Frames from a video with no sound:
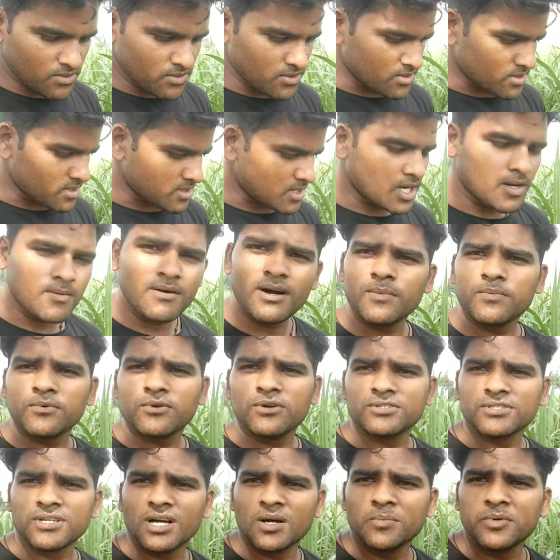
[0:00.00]
और हम
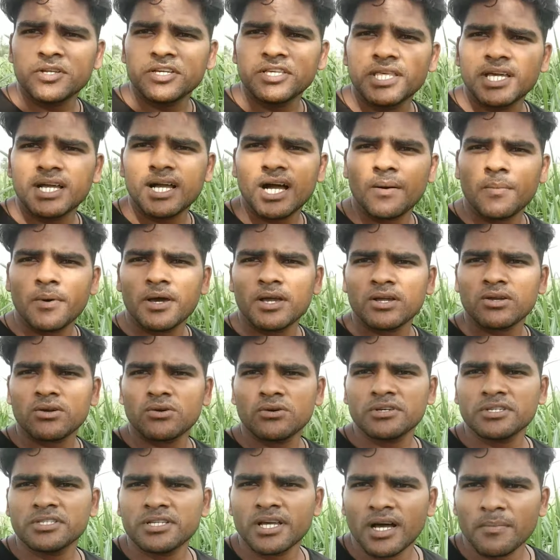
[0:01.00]
आपको सांप नहीं दिखा पाए
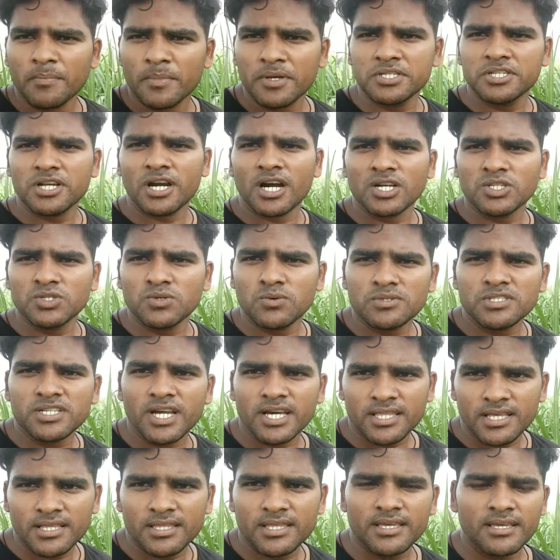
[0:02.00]
क्योंकि यहाँ पे झाड़ झूठ
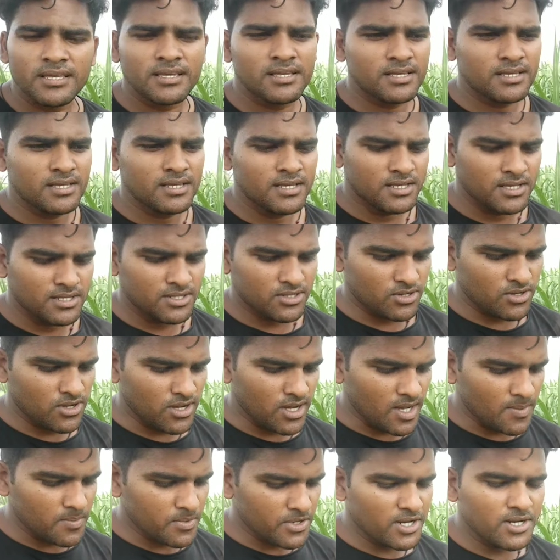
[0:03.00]
ज़्यादा थे तो
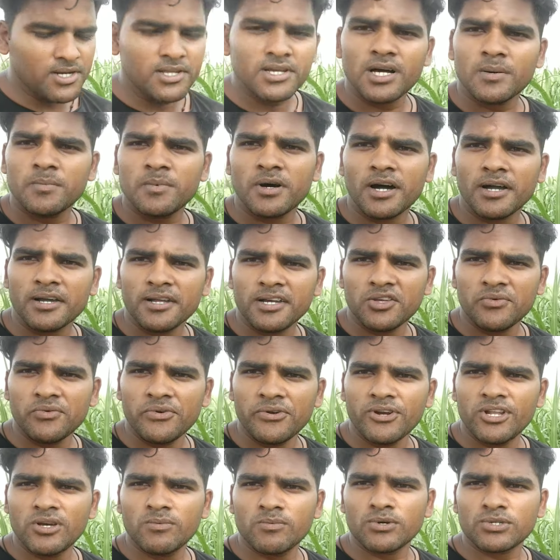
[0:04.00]
आपके लिए हम अगली
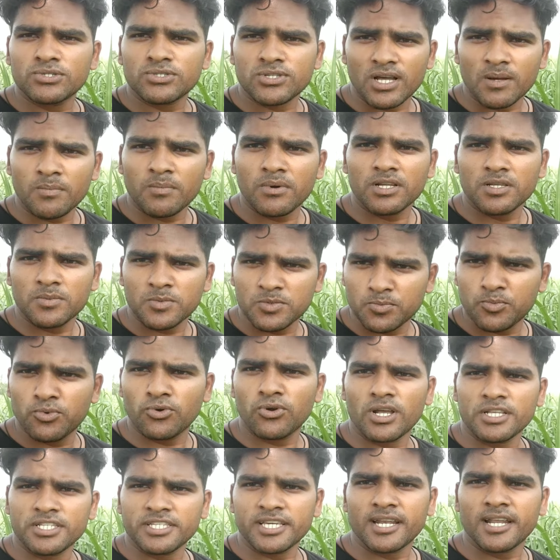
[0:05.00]
वीडियो में सांप का
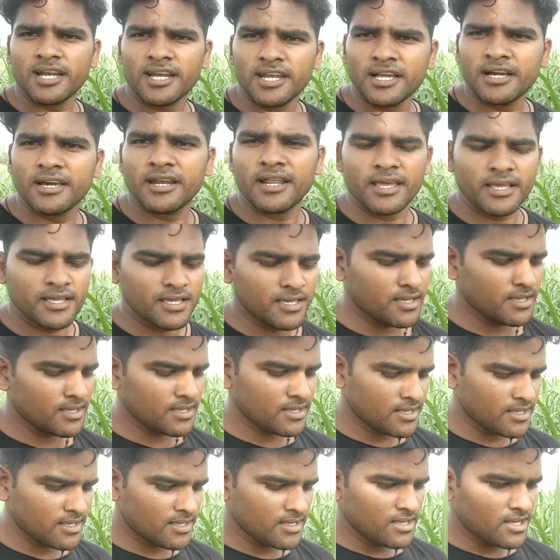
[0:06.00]
पूरा चेहरा लेकर आएंगे
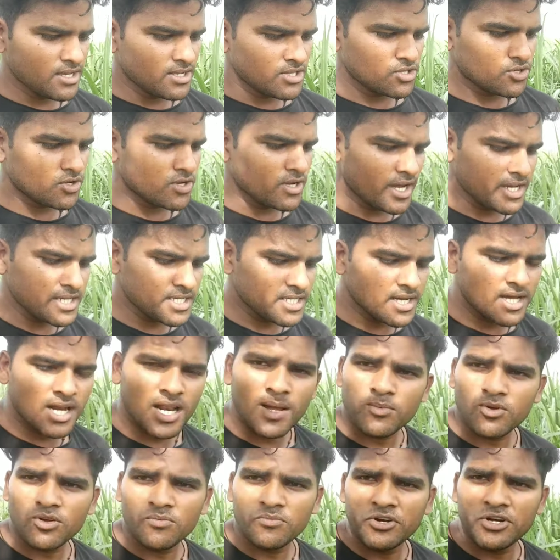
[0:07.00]
तो गाइज अगर
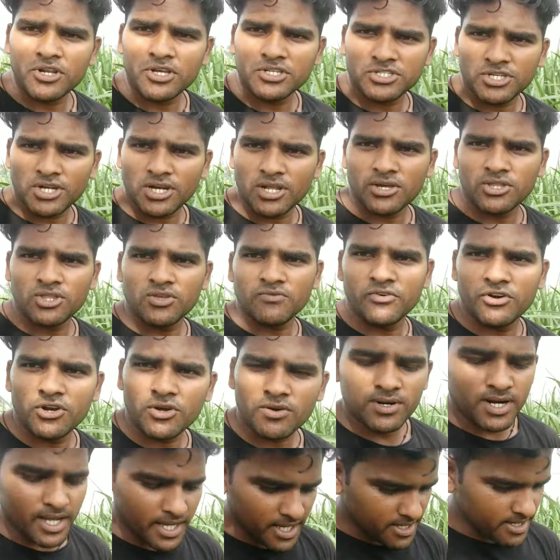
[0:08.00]
आपको वीडियो अच्छी लगे तो वीडियो
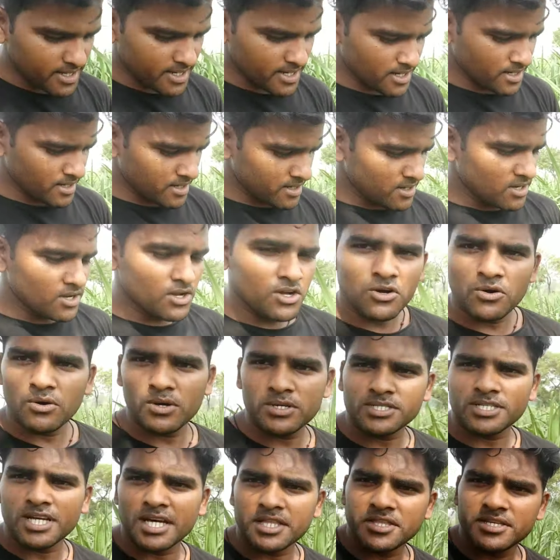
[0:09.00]
को लाइक करें
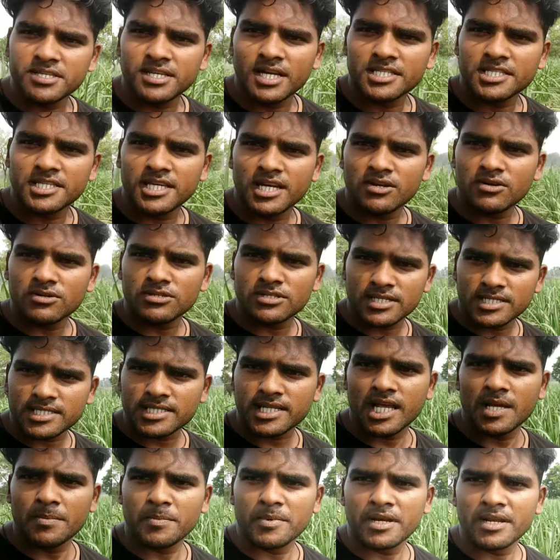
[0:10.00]
और साथ ही साथ चैनल को
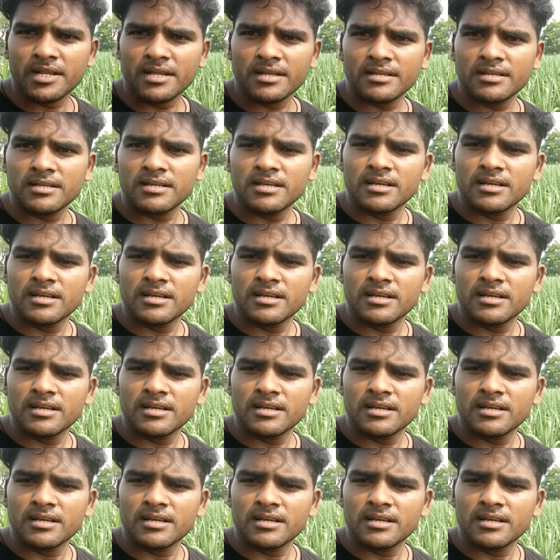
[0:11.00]
सब्सक्राइब करें